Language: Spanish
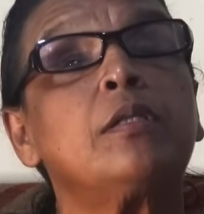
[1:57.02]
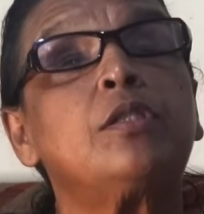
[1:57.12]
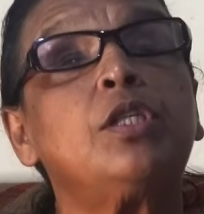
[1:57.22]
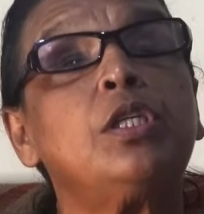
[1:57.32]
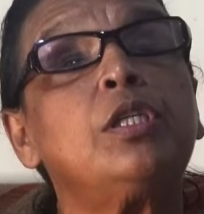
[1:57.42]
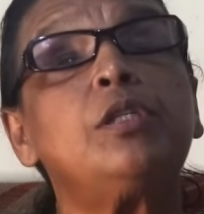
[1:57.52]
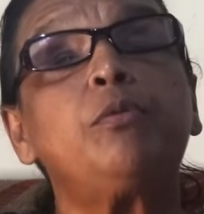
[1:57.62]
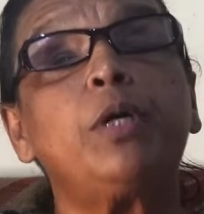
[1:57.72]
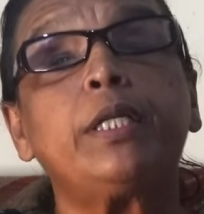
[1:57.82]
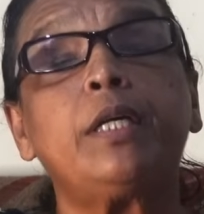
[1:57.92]
Sí,
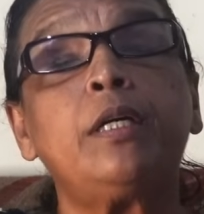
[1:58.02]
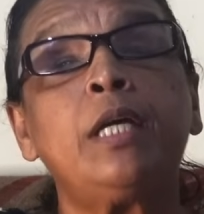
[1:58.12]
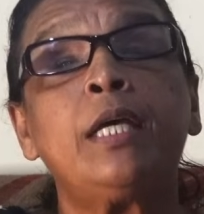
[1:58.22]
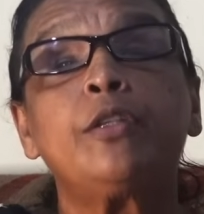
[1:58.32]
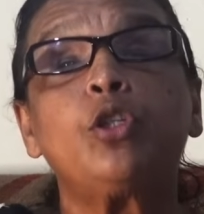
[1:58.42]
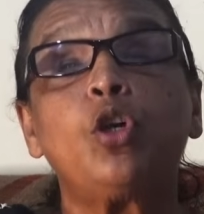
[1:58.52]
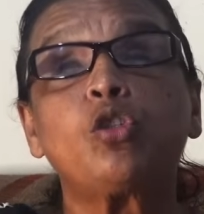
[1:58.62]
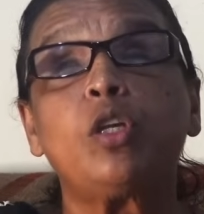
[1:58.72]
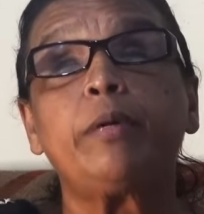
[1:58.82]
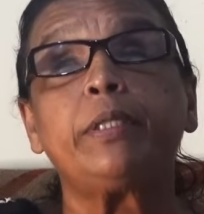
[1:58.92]
bueno,
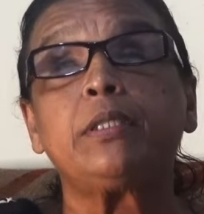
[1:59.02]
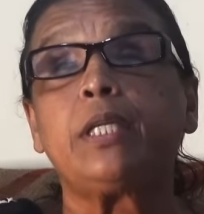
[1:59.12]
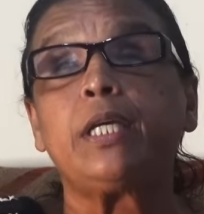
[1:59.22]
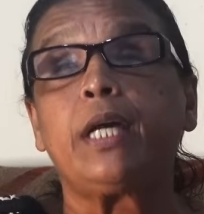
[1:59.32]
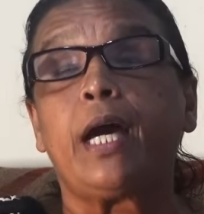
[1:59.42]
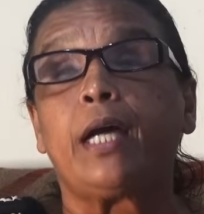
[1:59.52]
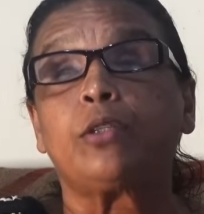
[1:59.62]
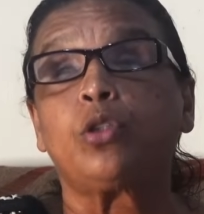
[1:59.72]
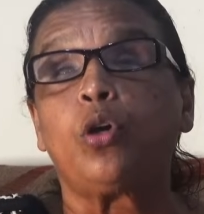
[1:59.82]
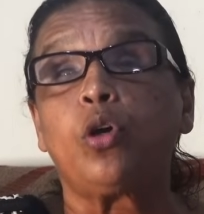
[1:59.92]
Dios le bendiga
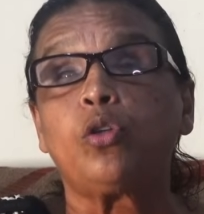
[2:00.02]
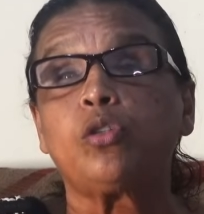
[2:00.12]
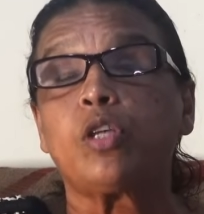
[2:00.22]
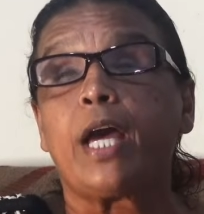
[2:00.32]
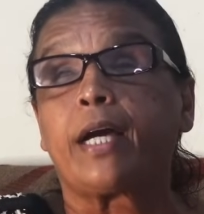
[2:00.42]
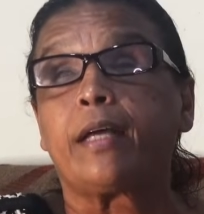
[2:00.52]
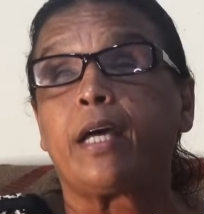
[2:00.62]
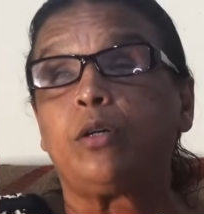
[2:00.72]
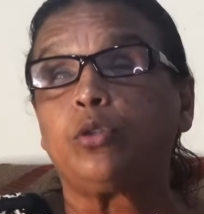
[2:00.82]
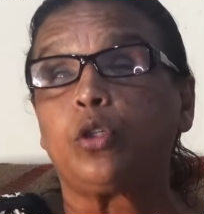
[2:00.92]
a todos y a
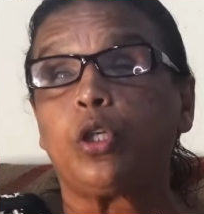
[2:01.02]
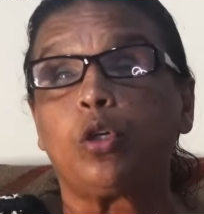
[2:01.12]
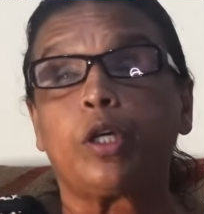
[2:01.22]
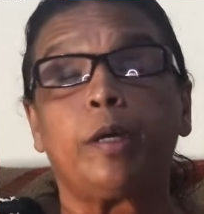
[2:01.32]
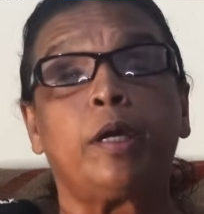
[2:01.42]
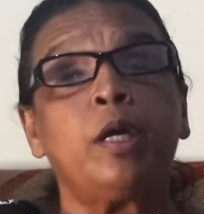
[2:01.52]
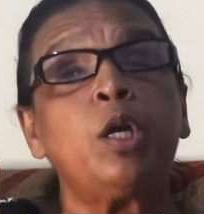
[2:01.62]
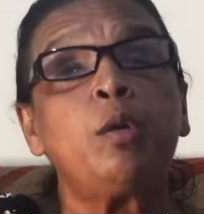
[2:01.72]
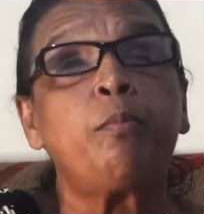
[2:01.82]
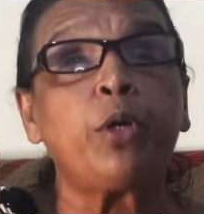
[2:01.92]
cada uno de los que
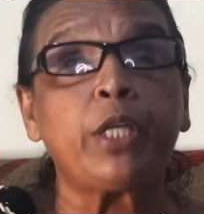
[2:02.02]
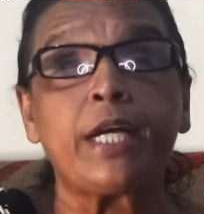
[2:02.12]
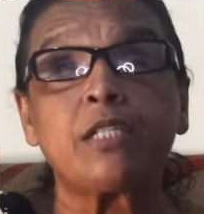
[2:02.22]
pueden